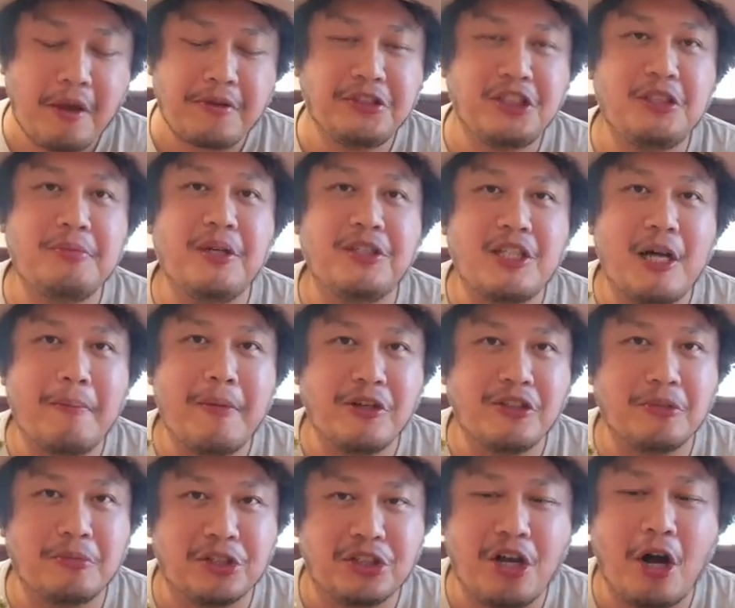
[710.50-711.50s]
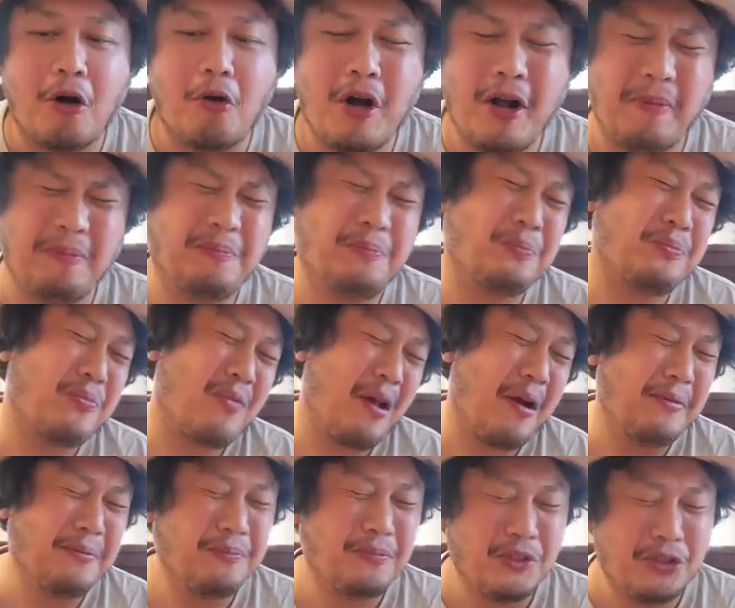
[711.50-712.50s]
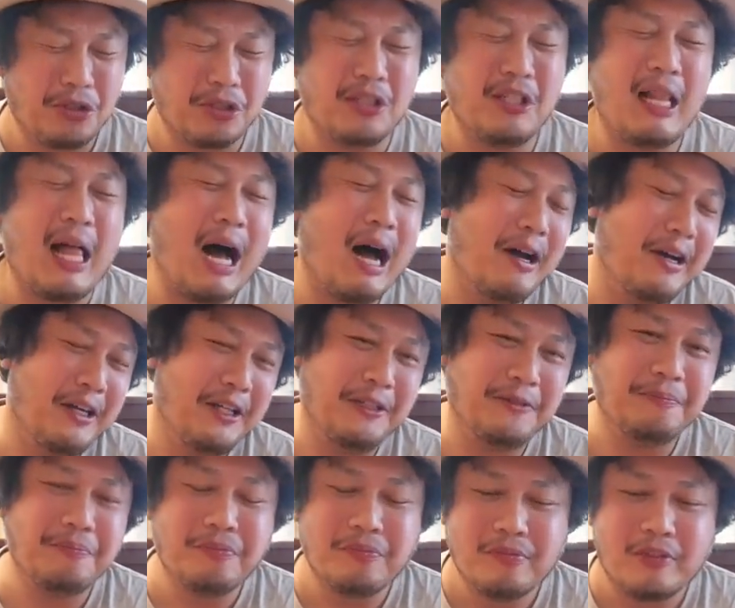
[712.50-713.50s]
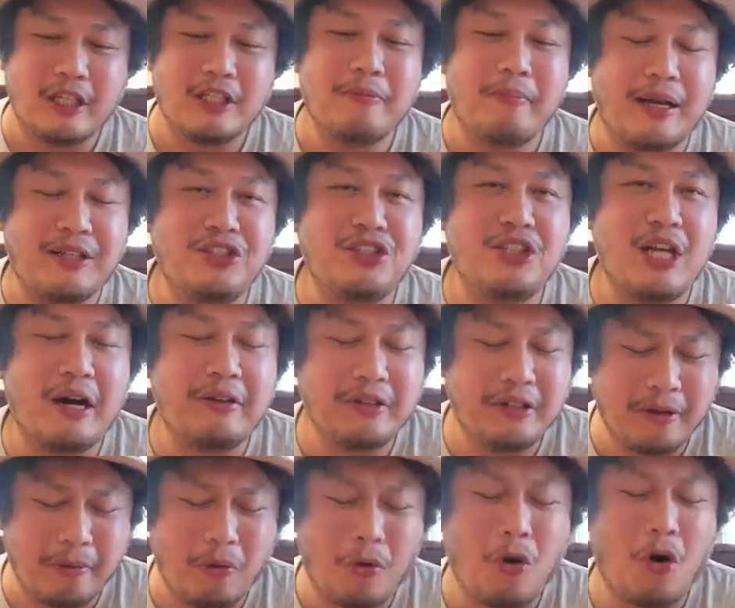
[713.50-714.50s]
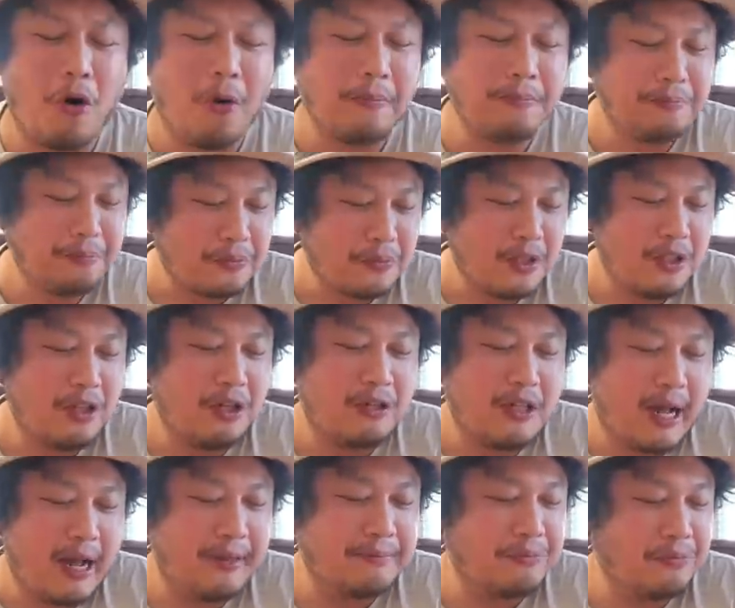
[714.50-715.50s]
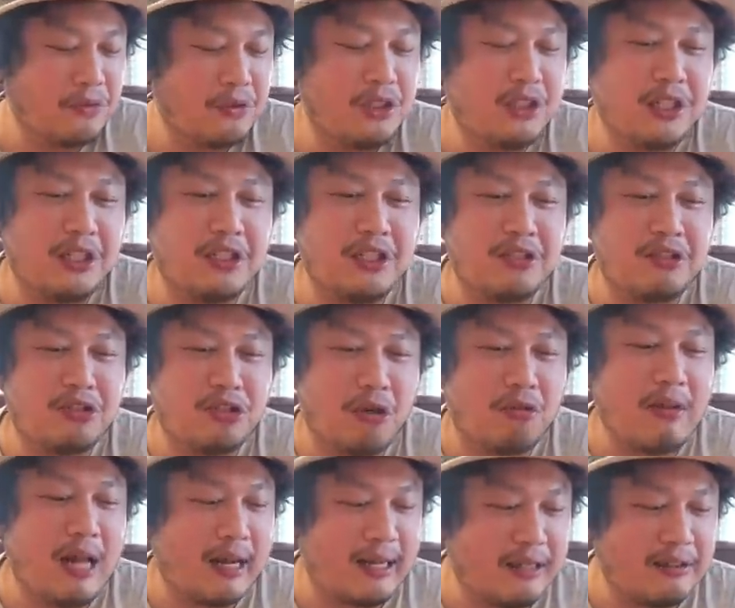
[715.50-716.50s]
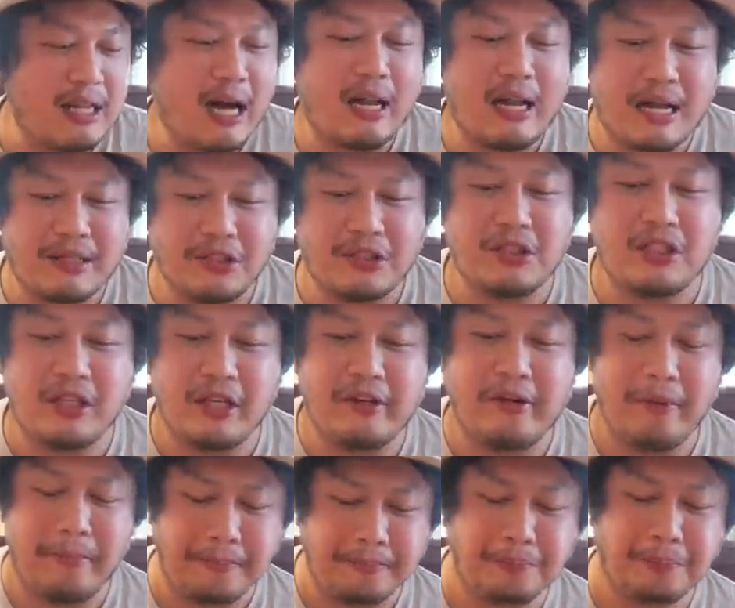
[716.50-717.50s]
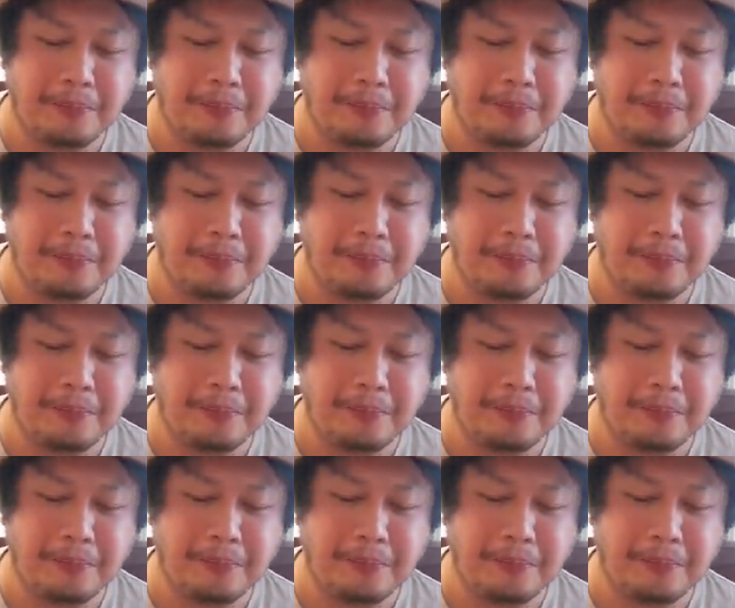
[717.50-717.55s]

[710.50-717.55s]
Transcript: 基本上没有什么调味，就是辣而已，但是蛮香的哇！这有大概接近中辣跟大辣之间了。这么